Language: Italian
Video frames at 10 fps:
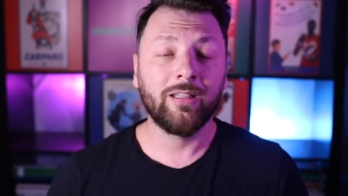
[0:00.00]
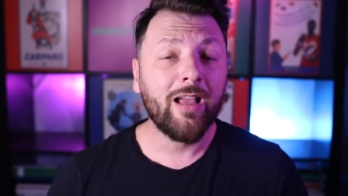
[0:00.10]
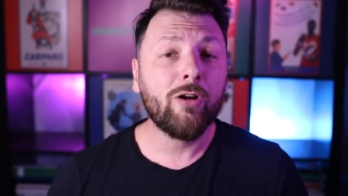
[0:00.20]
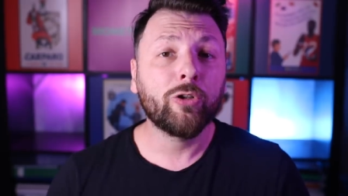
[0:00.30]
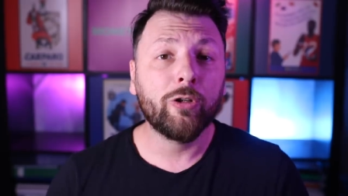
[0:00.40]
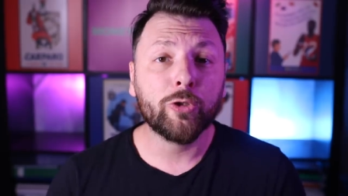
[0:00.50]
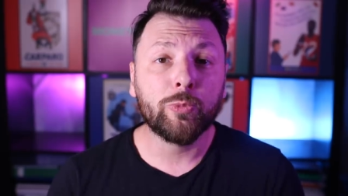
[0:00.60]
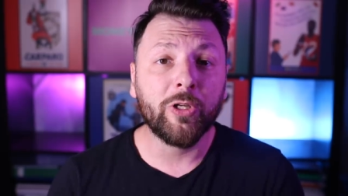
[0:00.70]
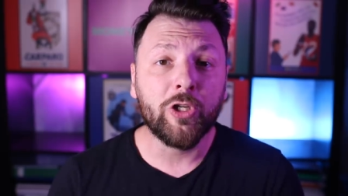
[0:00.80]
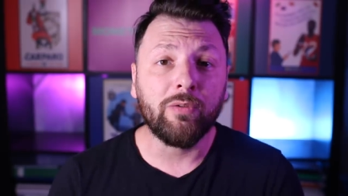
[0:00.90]
Ti leggo nello
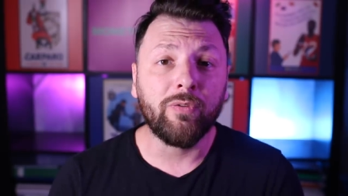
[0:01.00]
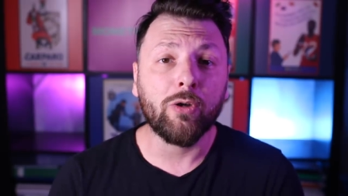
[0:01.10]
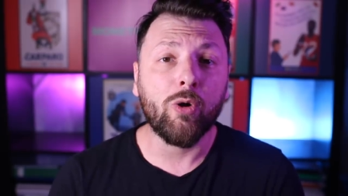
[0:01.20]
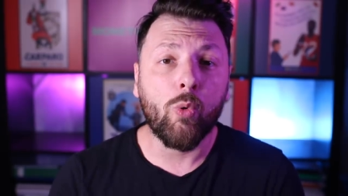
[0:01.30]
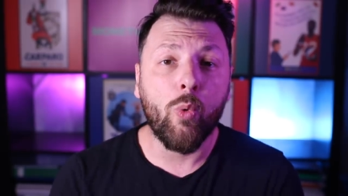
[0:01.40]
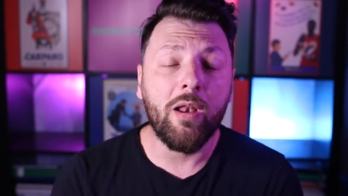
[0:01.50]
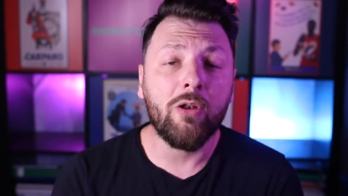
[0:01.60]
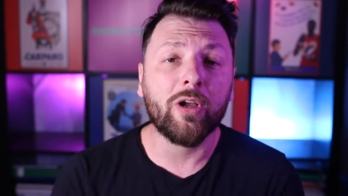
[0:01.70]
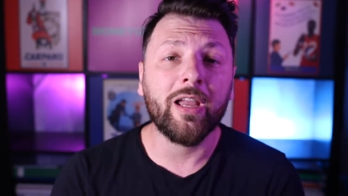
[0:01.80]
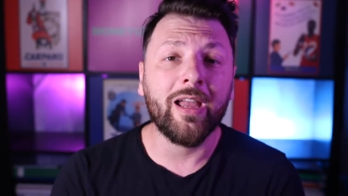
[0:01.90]
specifico
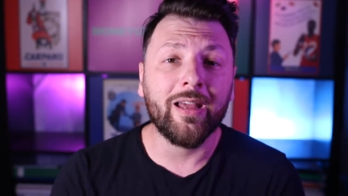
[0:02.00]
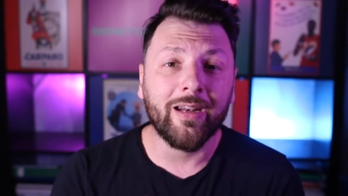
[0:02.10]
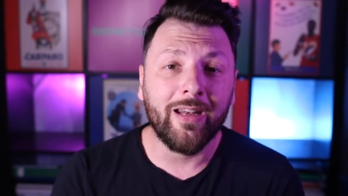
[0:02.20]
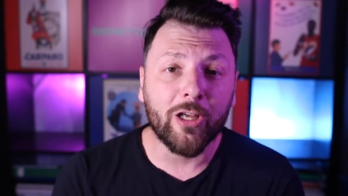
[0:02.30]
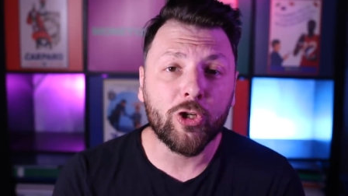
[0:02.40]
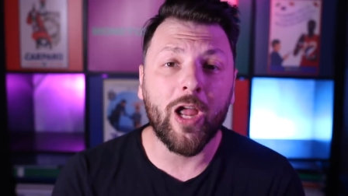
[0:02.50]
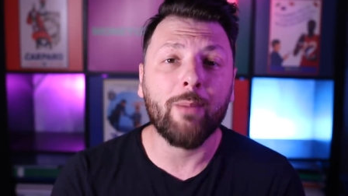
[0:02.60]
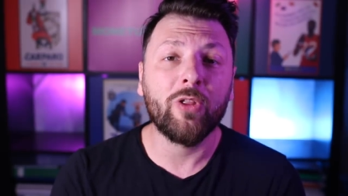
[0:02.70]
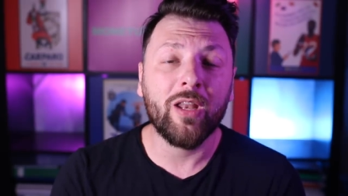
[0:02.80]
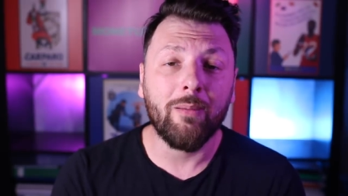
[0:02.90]
quello che
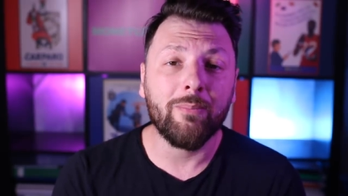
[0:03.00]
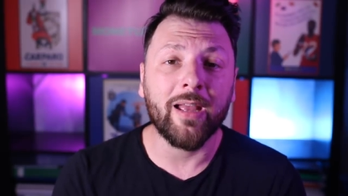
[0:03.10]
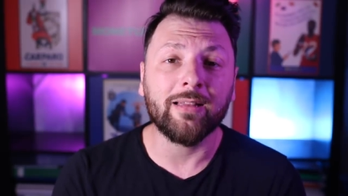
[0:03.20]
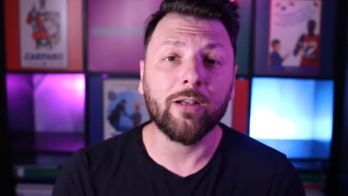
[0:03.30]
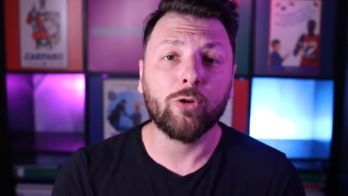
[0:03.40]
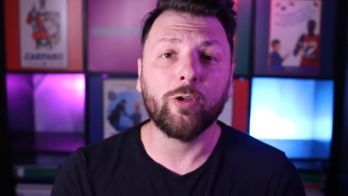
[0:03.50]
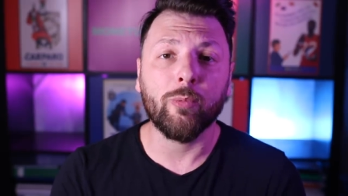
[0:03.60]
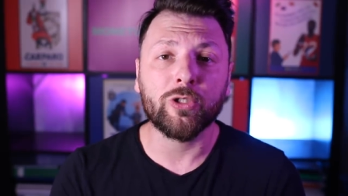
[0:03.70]
rilasciamo nell'ambiente con i